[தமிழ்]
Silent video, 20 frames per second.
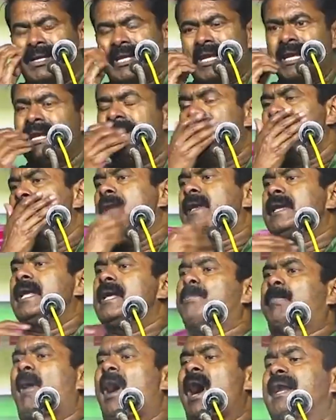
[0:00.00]
நீ நீ
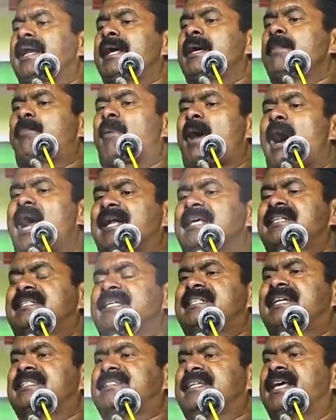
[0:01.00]
பானை பானை
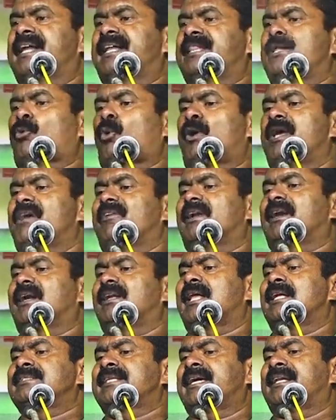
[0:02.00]
சட்டி செய்யறது
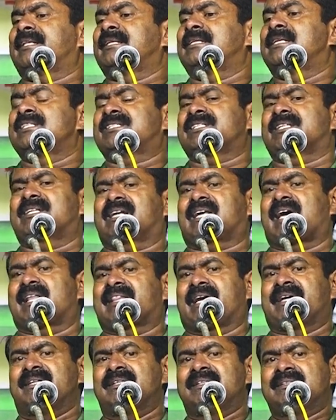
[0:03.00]
குயவர்கள் தான் செய்யறது நினச்சிக்கிட்டு
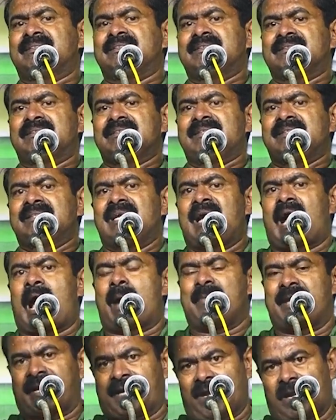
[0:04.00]
இருக்காத
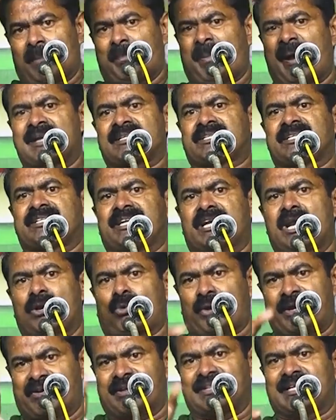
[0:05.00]
அமெரிக்காவில் பானை தான்
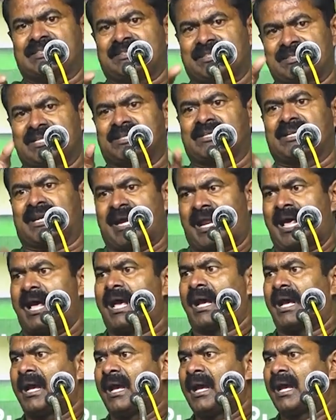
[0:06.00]
குயவர் தான் செஞ்சுக்கிட்டு இருக்கானா
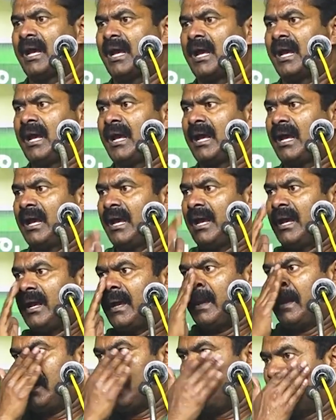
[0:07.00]

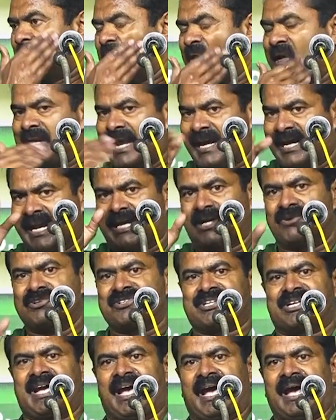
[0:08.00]
நீ நல்லா
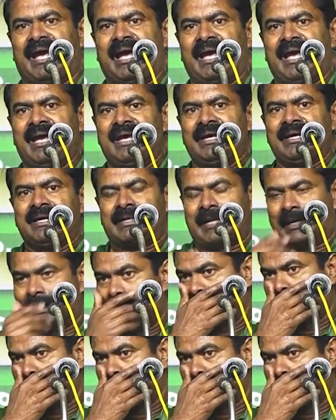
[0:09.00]
கவனிச்சுக்க நல்லா